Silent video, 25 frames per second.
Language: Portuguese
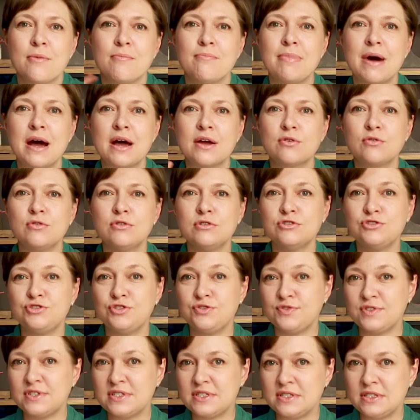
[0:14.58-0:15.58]
Barulho
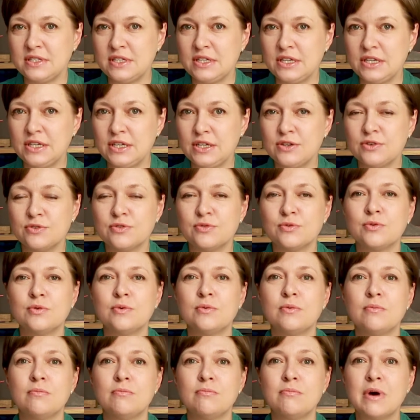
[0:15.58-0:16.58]
de vizinho,
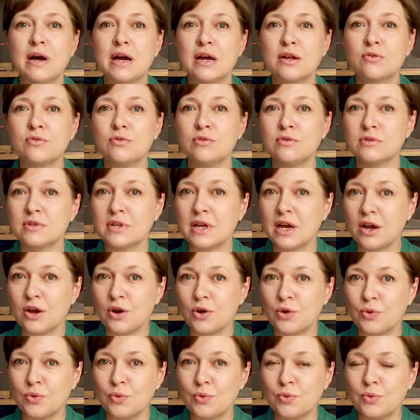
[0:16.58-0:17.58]
barulho da
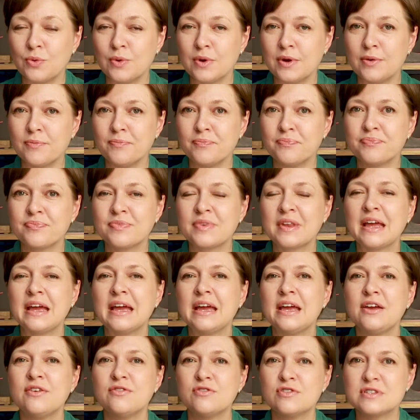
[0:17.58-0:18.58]
rua.
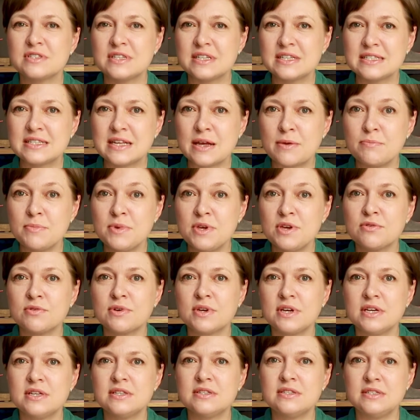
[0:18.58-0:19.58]
E vocês sabiam
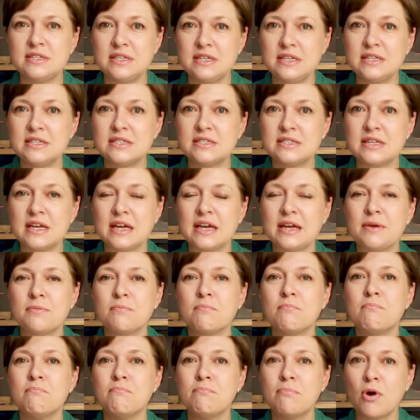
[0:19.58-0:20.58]
que existem
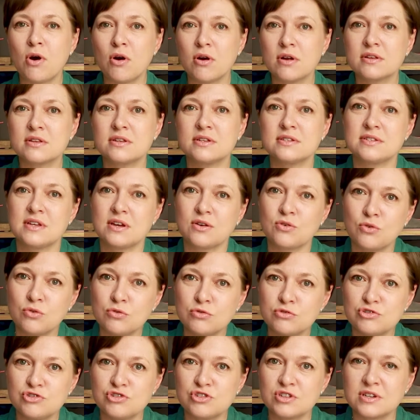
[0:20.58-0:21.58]
portas
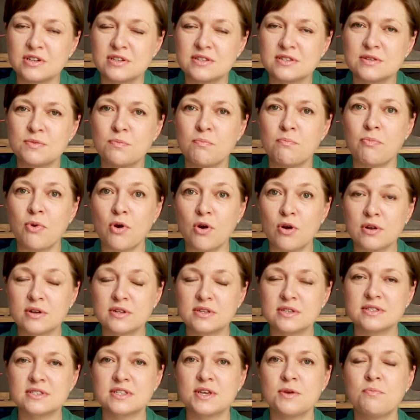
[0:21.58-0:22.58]
acústicas,
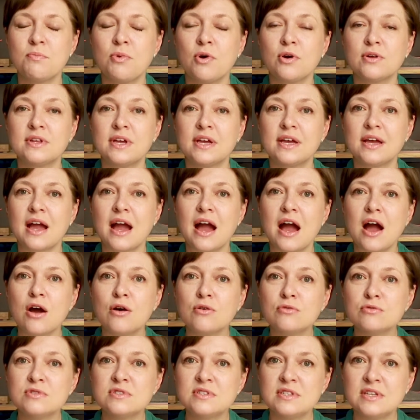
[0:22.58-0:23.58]
portas que podem
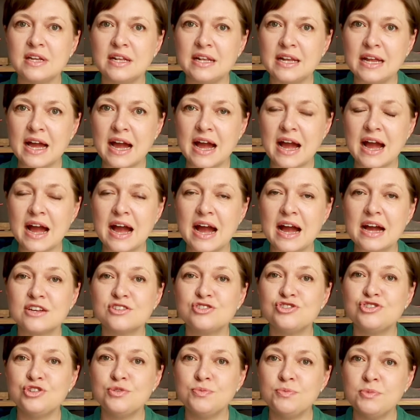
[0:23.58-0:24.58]
auxiliar a
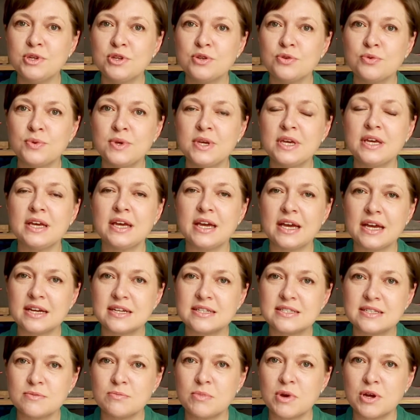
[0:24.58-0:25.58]
diminuir
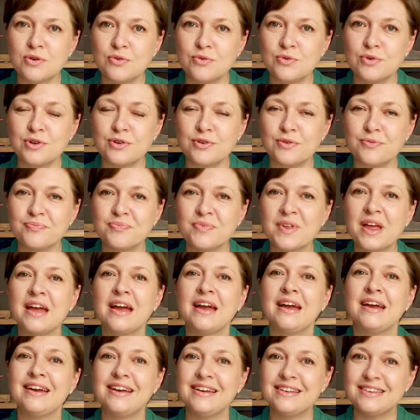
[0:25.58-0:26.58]
esse barulho?
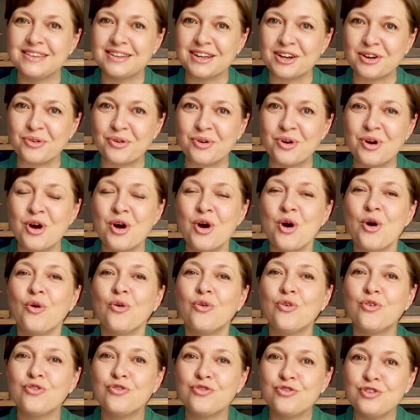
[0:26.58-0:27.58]
Então,
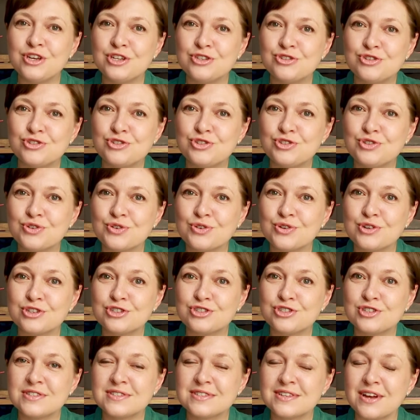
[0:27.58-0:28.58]
o vídeo de
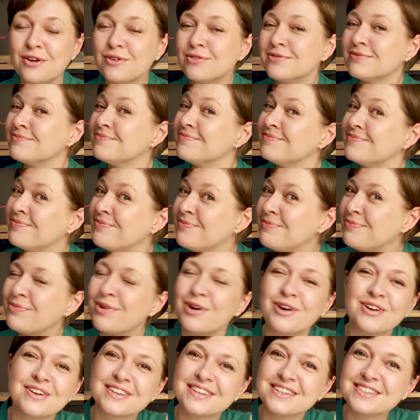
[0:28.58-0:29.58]
hoje são
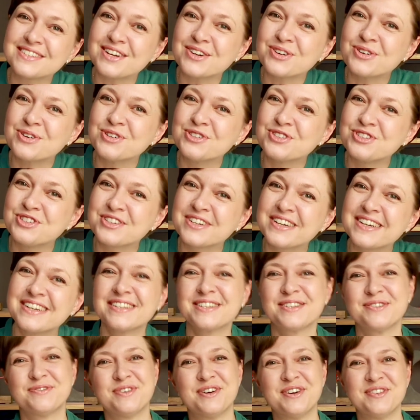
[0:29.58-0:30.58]
Portas
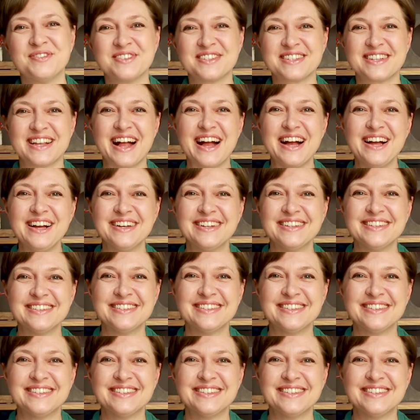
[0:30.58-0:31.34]
Acústicas. Vamos lá?